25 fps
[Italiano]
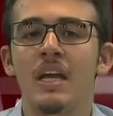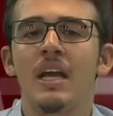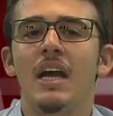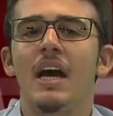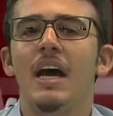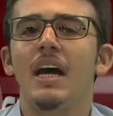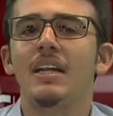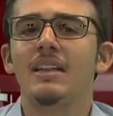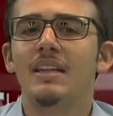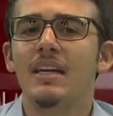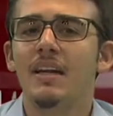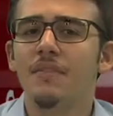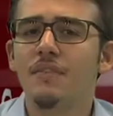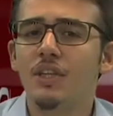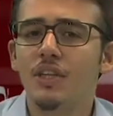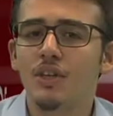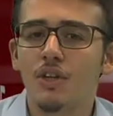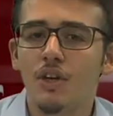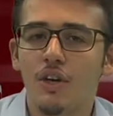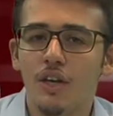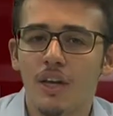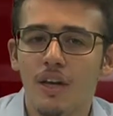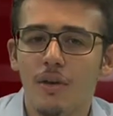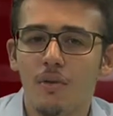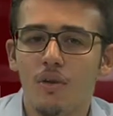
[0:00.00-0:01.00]
Altra
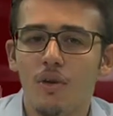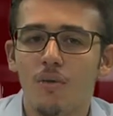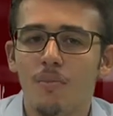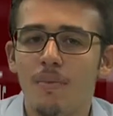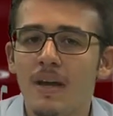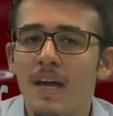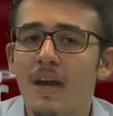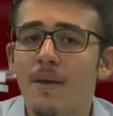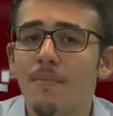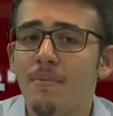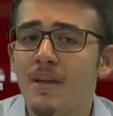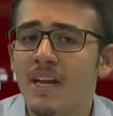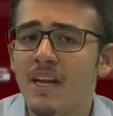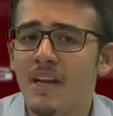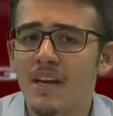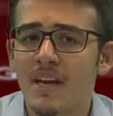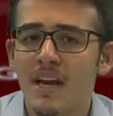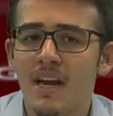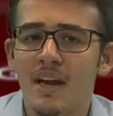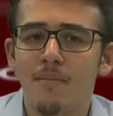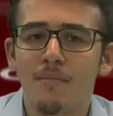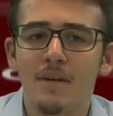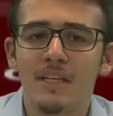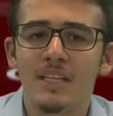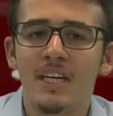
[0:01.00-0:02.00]
vittoria europea per il
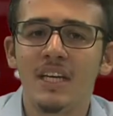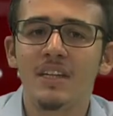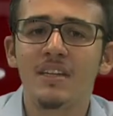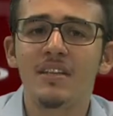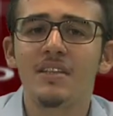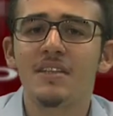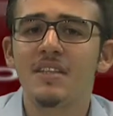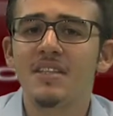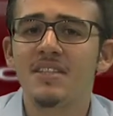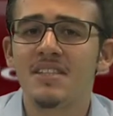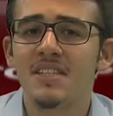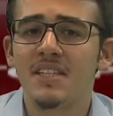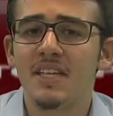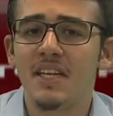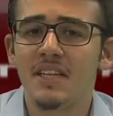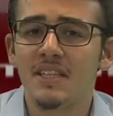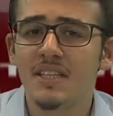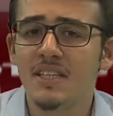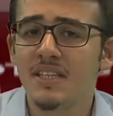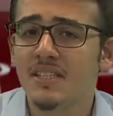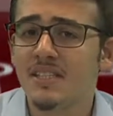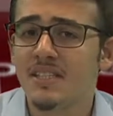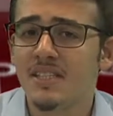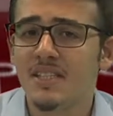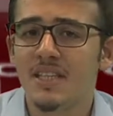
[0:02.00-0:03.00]
Real Madrid di
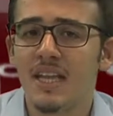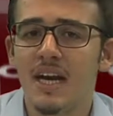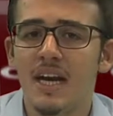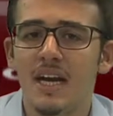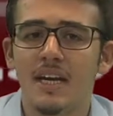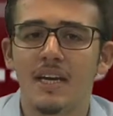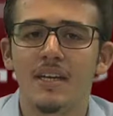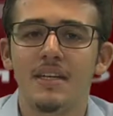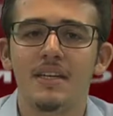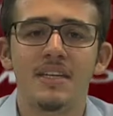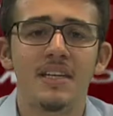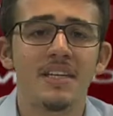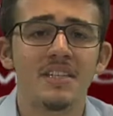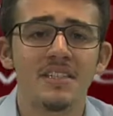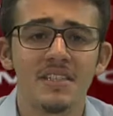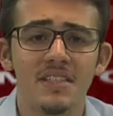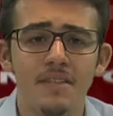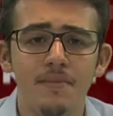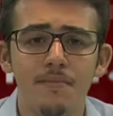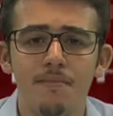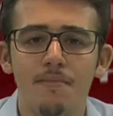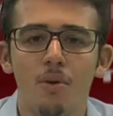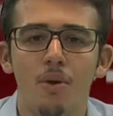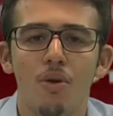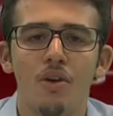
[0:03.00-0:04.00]
Zinedine Zidane che si
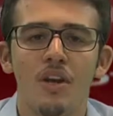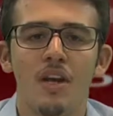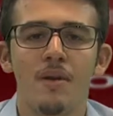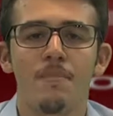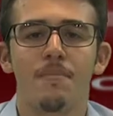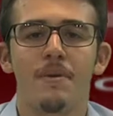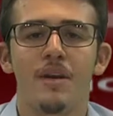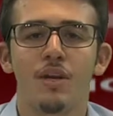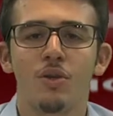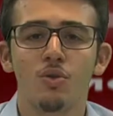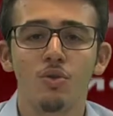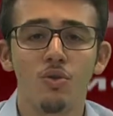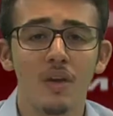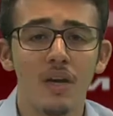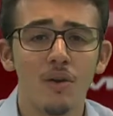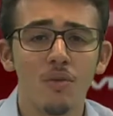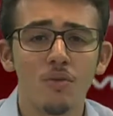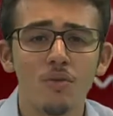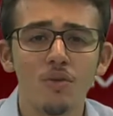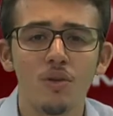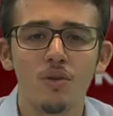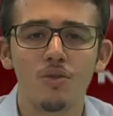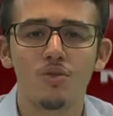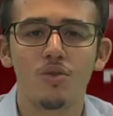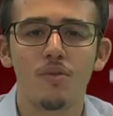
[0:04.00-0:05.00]
impone per
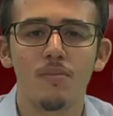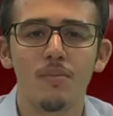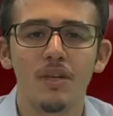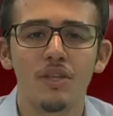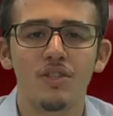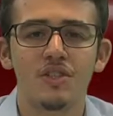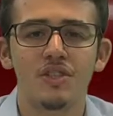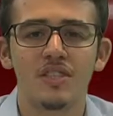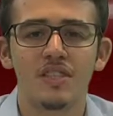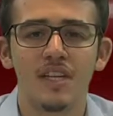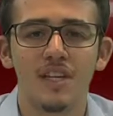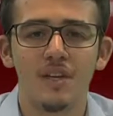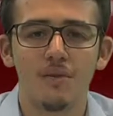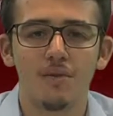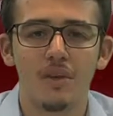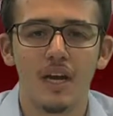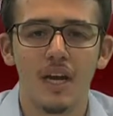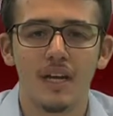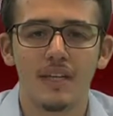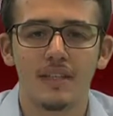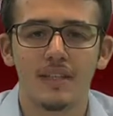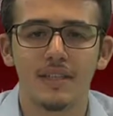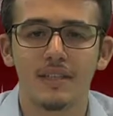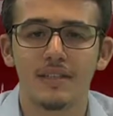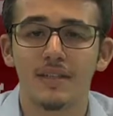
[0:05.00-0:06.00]
2-1 sul Manchester
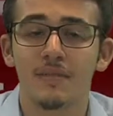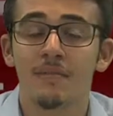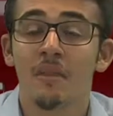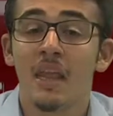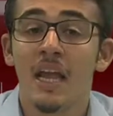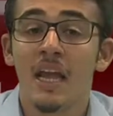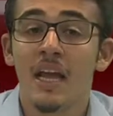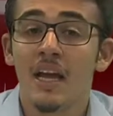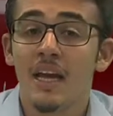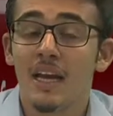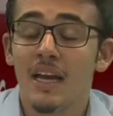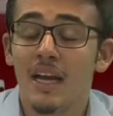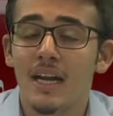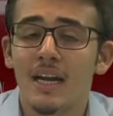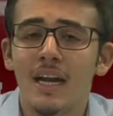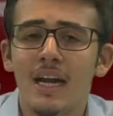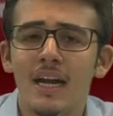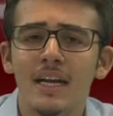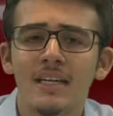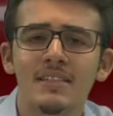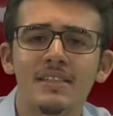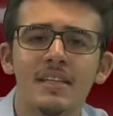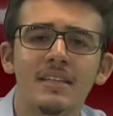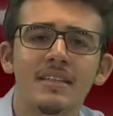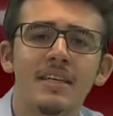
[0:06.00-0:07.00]
United. La gara è
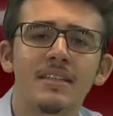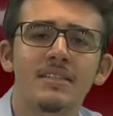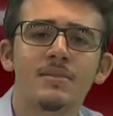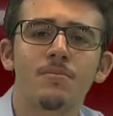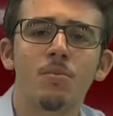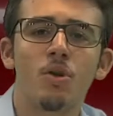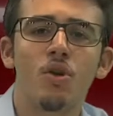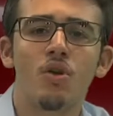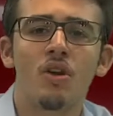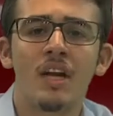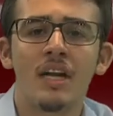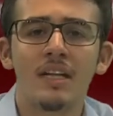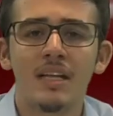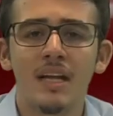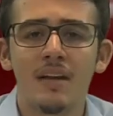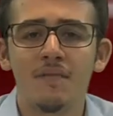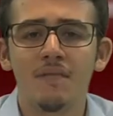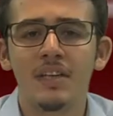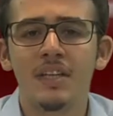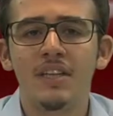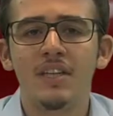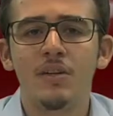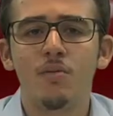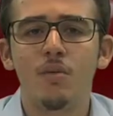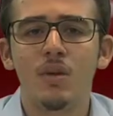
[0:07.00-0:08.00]
stata sbloccata al
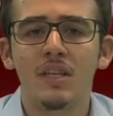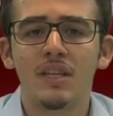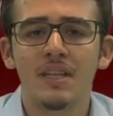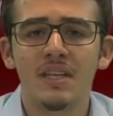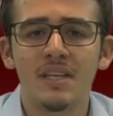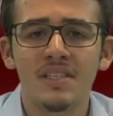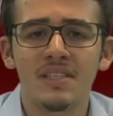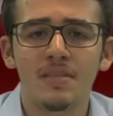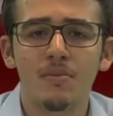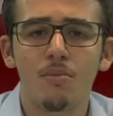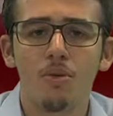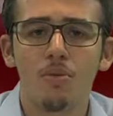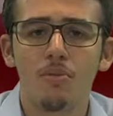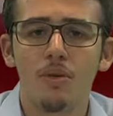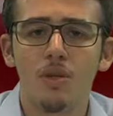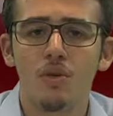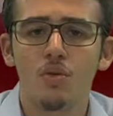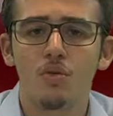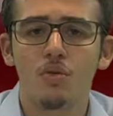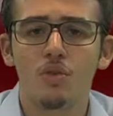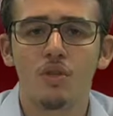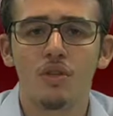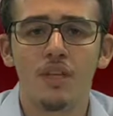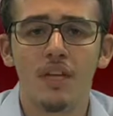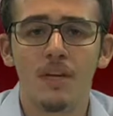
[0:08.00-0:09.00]
24
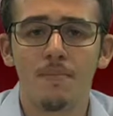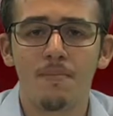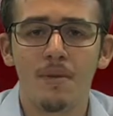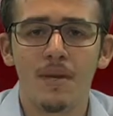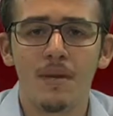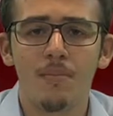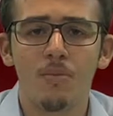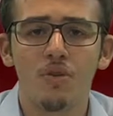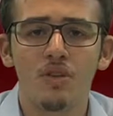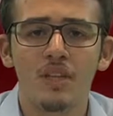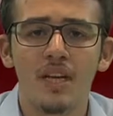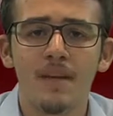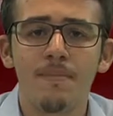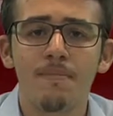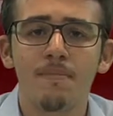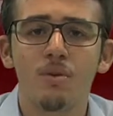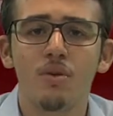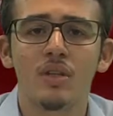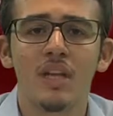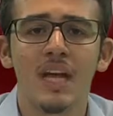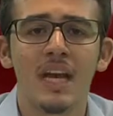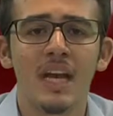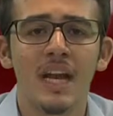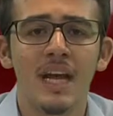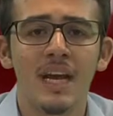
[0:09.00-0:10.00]
minuto del primo tempo
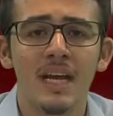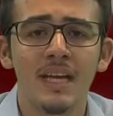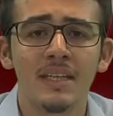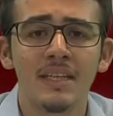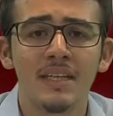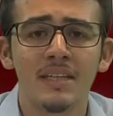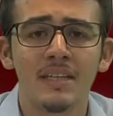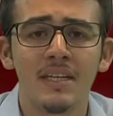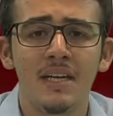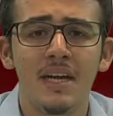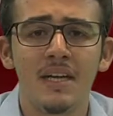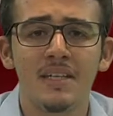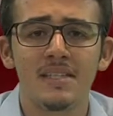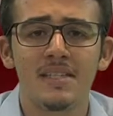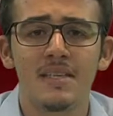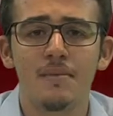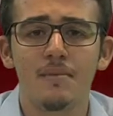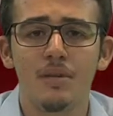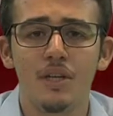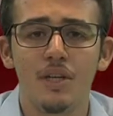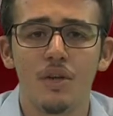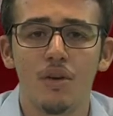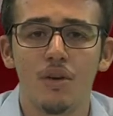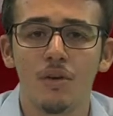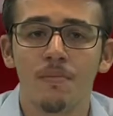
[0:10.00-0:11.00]
dalla rete di
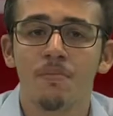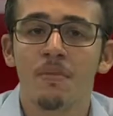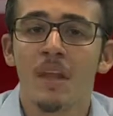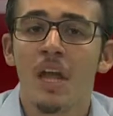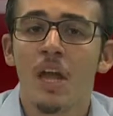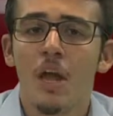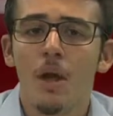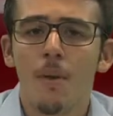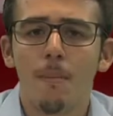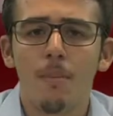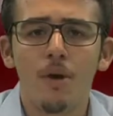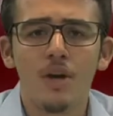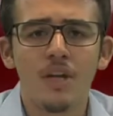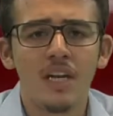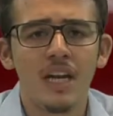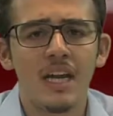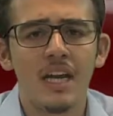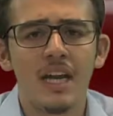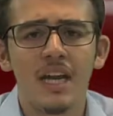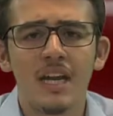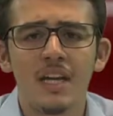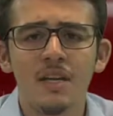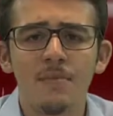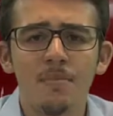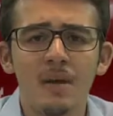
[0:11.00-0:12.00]
Casemiro, poi
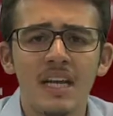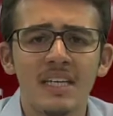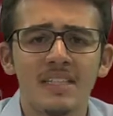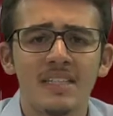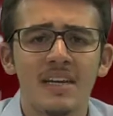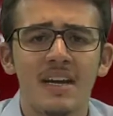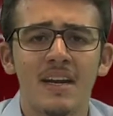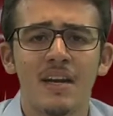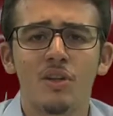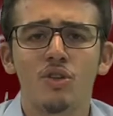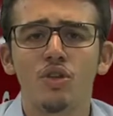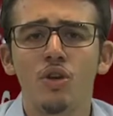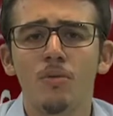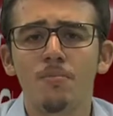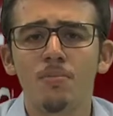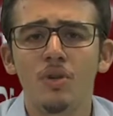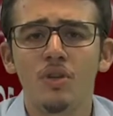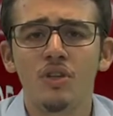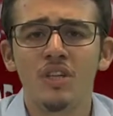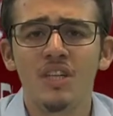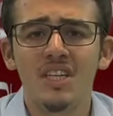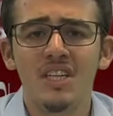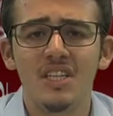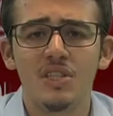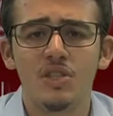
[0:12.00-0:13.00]
nella ripresa al raddoppio
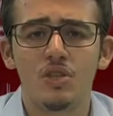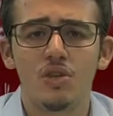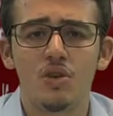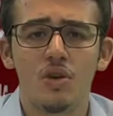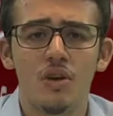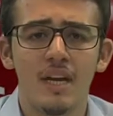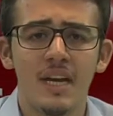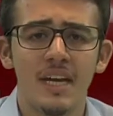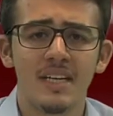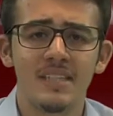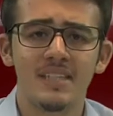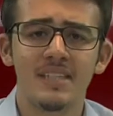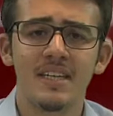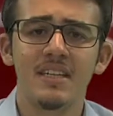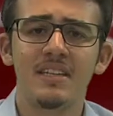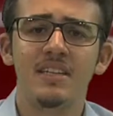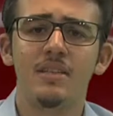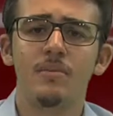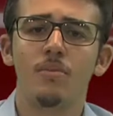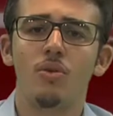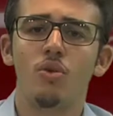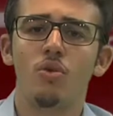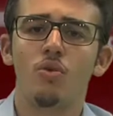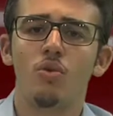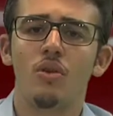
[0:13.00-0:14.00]
di Isco e al
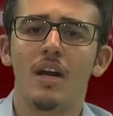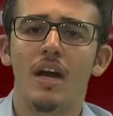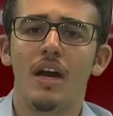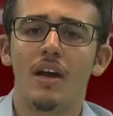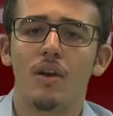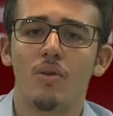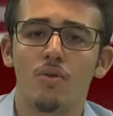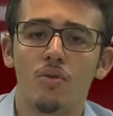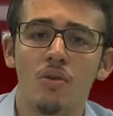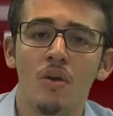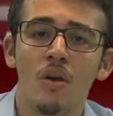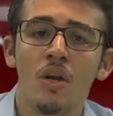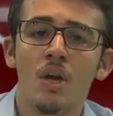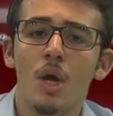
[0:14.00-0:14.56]
settimo Lukaku.